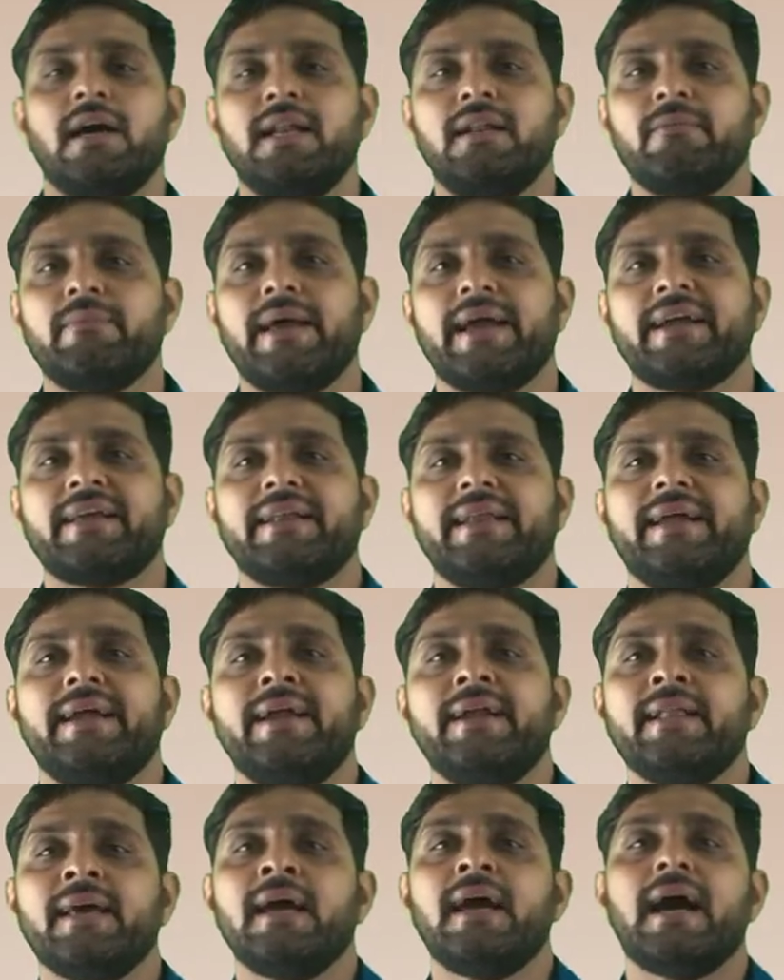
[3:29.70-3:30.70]
वन
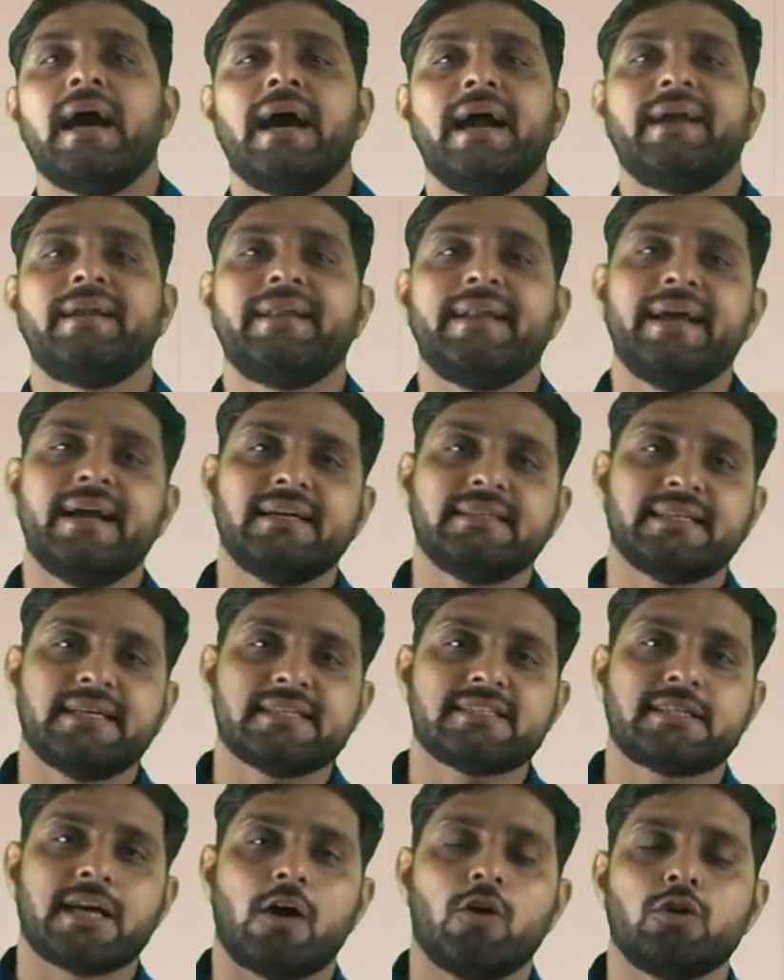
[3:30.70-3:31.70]
मैग्नेट अट्रैक्ट द
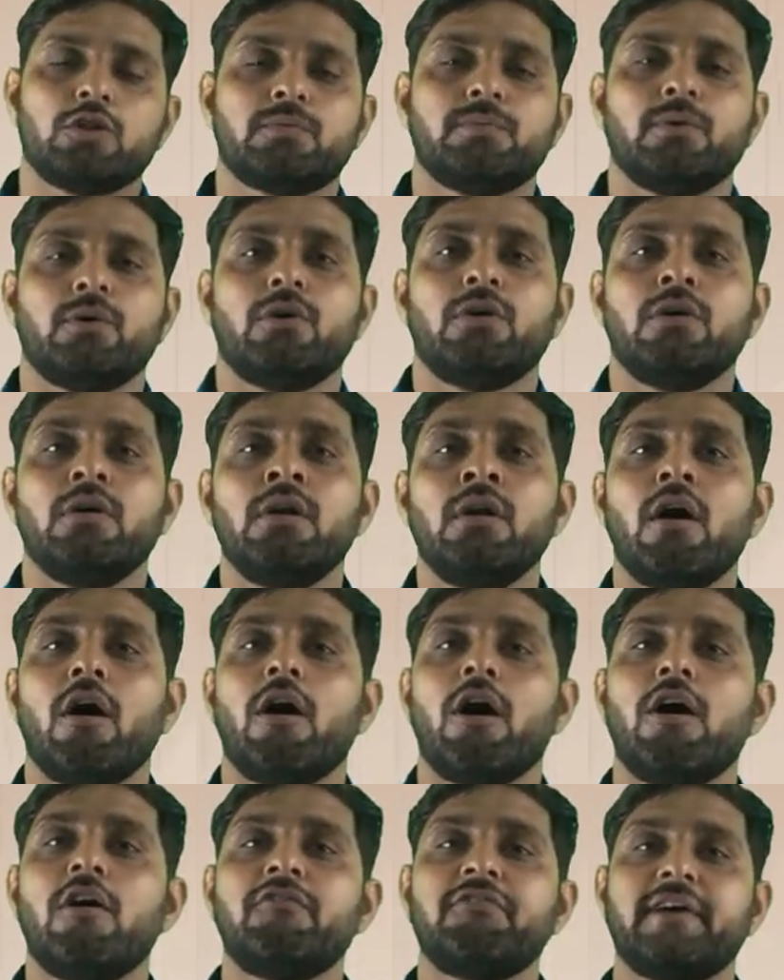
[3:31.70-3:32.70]
साउथ पोल
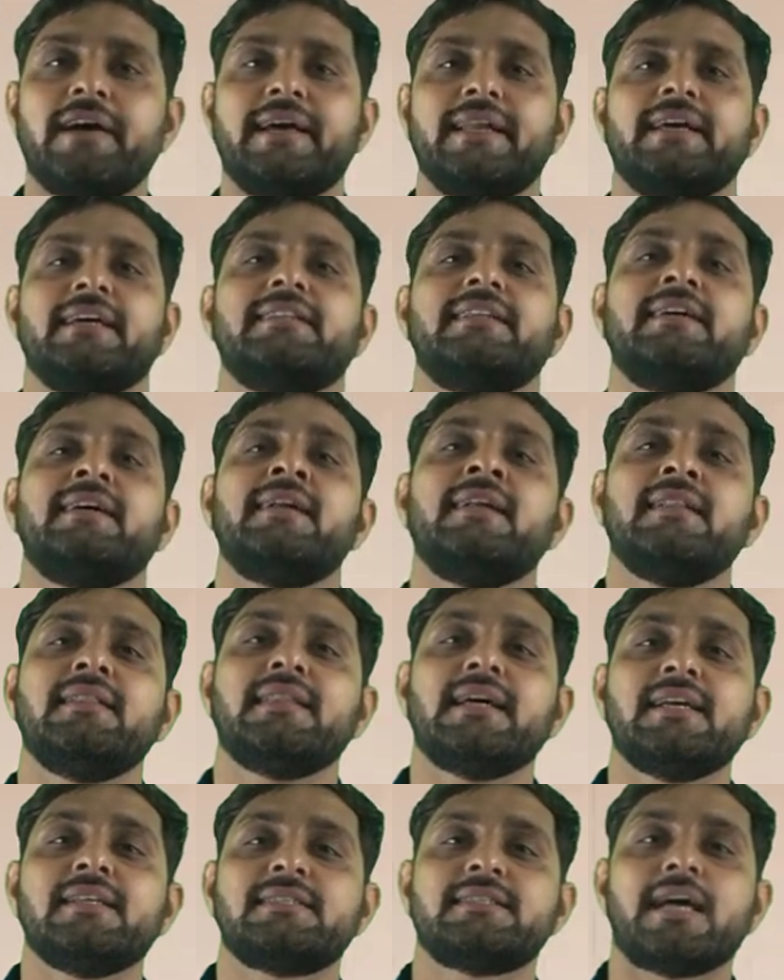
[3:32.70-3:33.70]
ऑफ एनदर
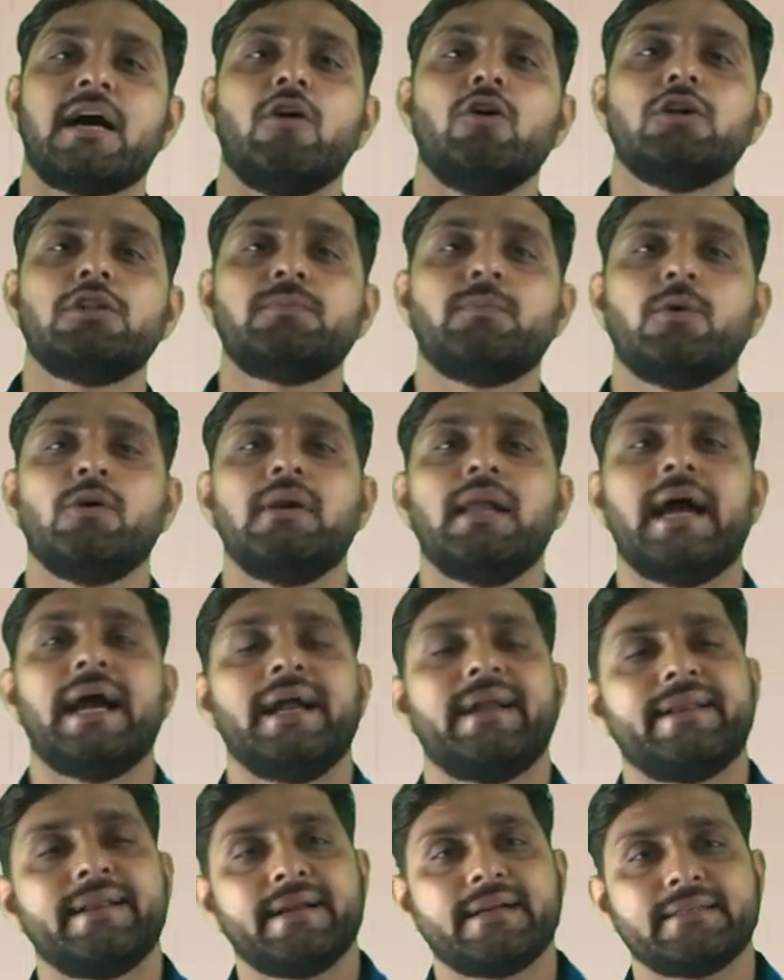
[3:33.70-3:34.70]
द साउथ पोल
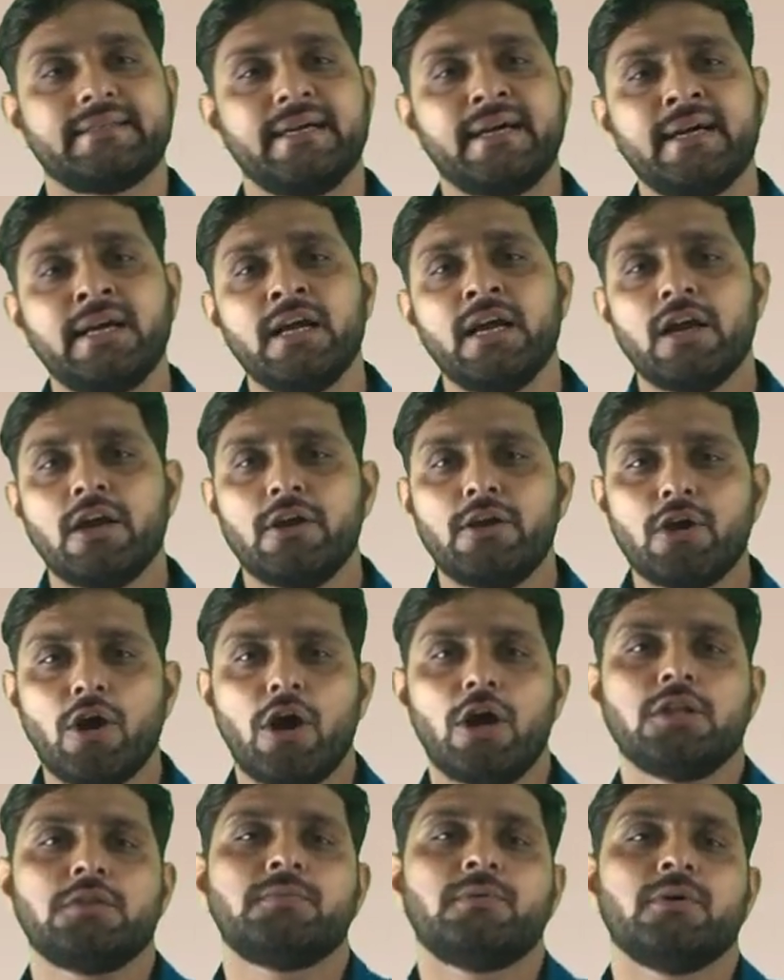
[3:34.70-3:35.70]
अट्रैक्ट द
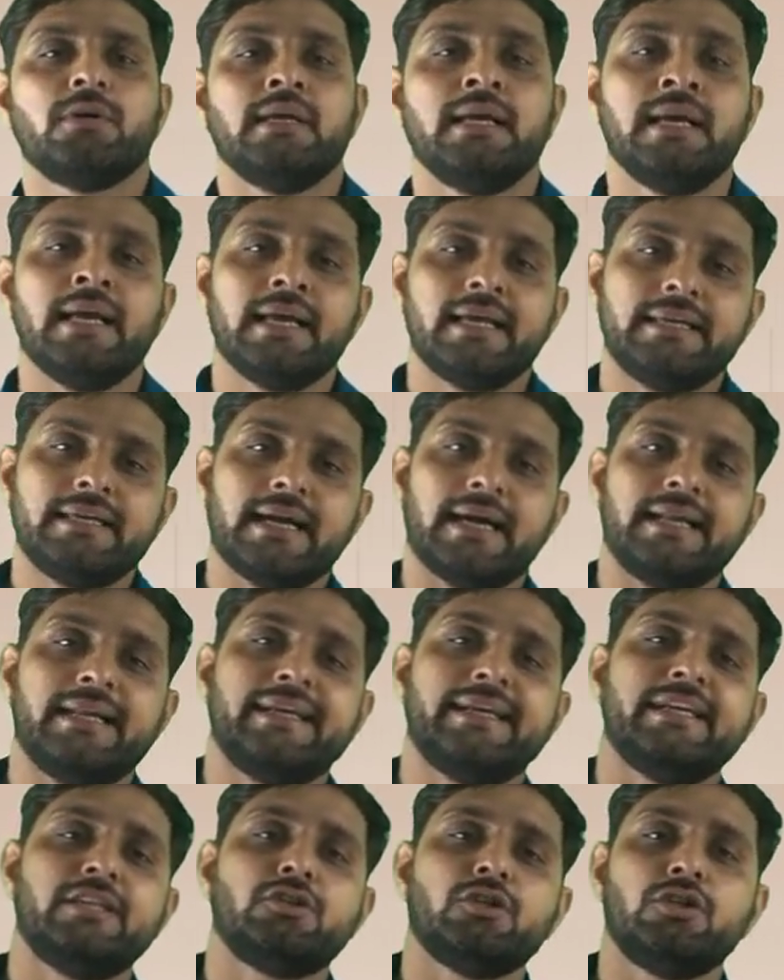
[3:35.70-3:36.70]
नॉर्थ पोल
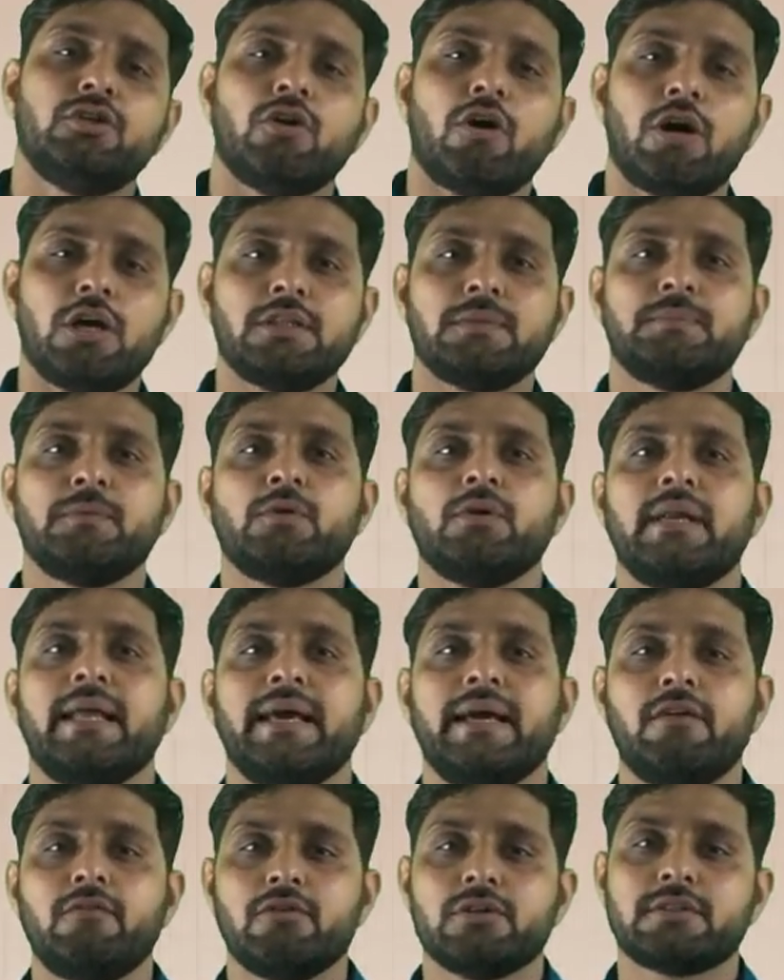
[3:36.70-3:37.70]
यानी कि जो नॉर्थ पोल
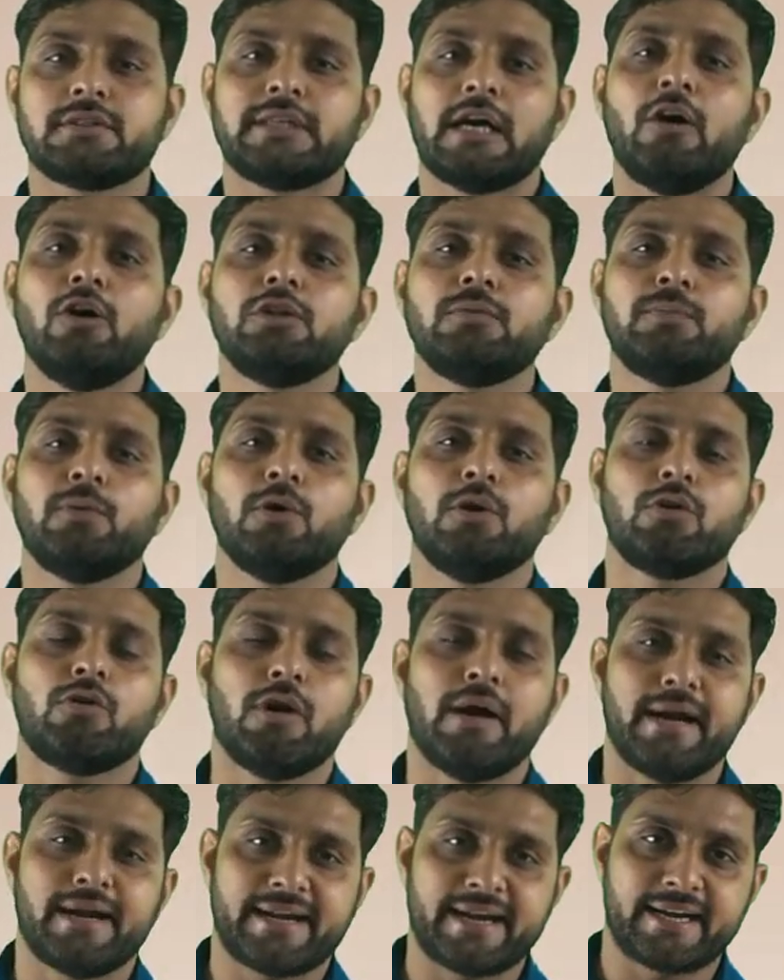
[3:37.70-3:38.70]
है वो साउथ पोल को
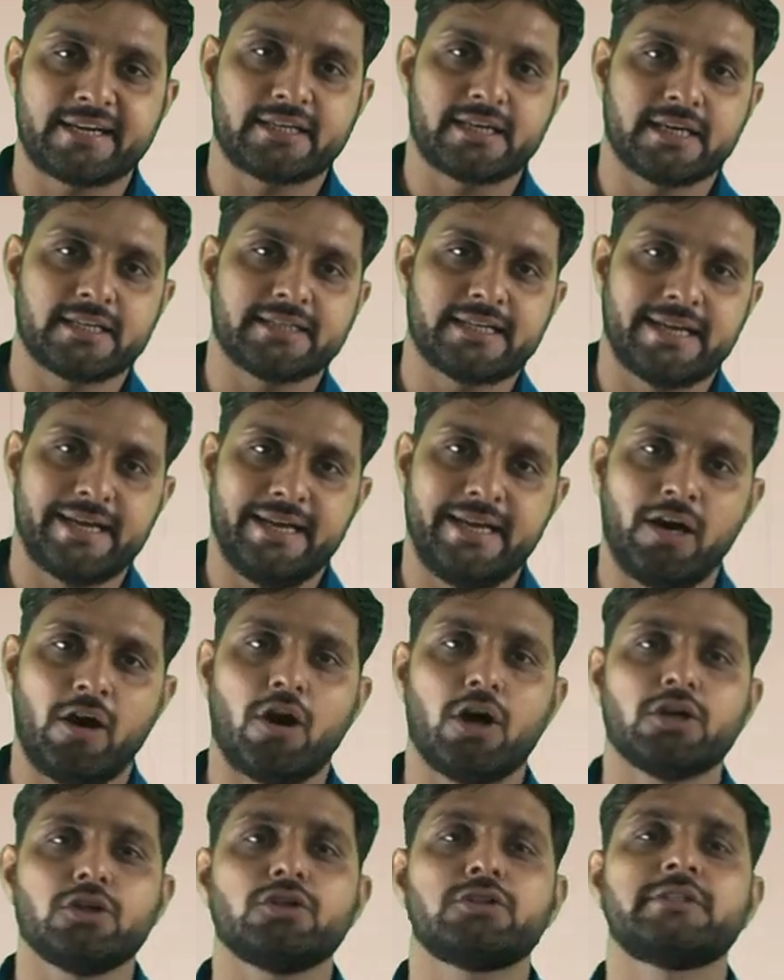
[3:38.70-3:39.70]
अट्रैक्ट करता है
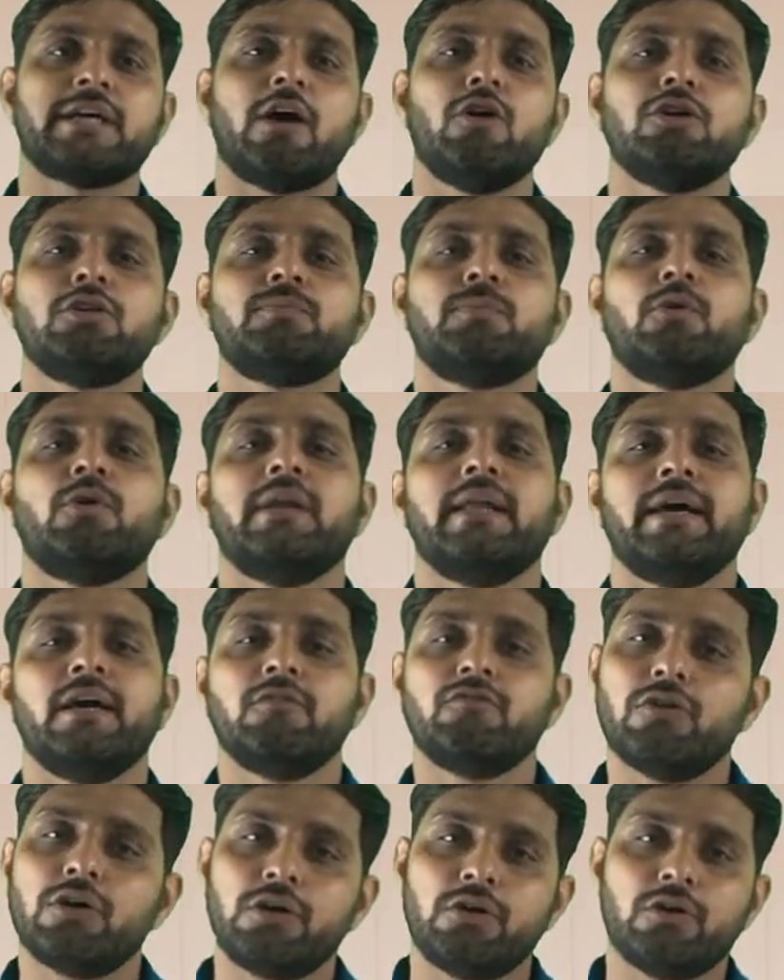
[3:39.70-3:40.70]
और जो साउथ पोल है
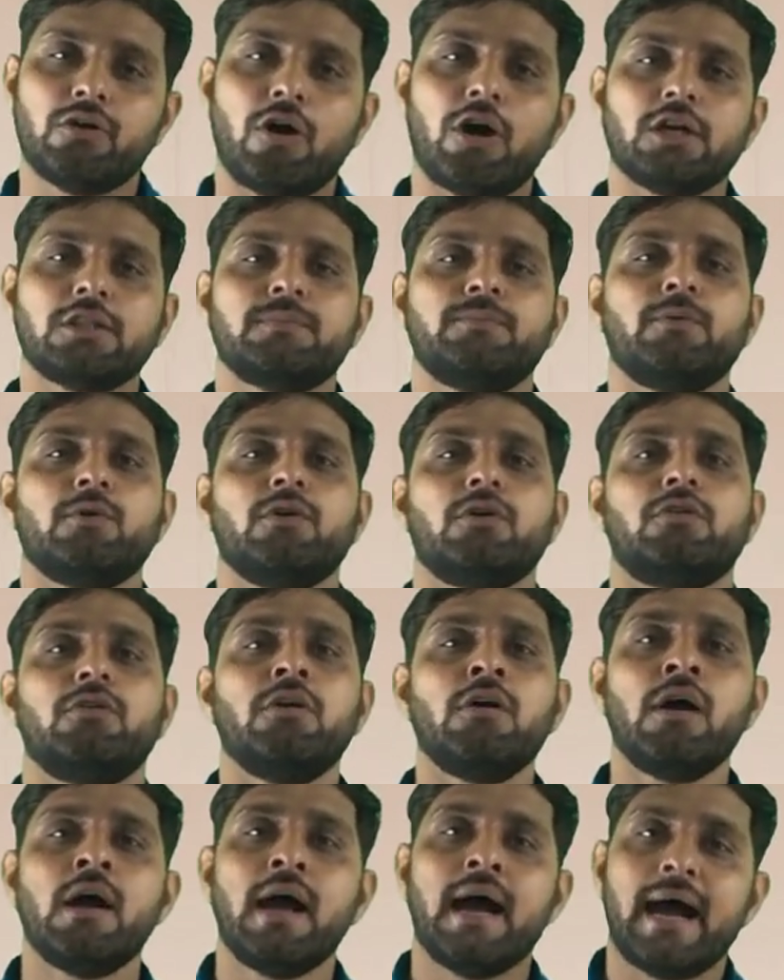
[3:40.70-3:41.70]
वो नॉर्थ पोल को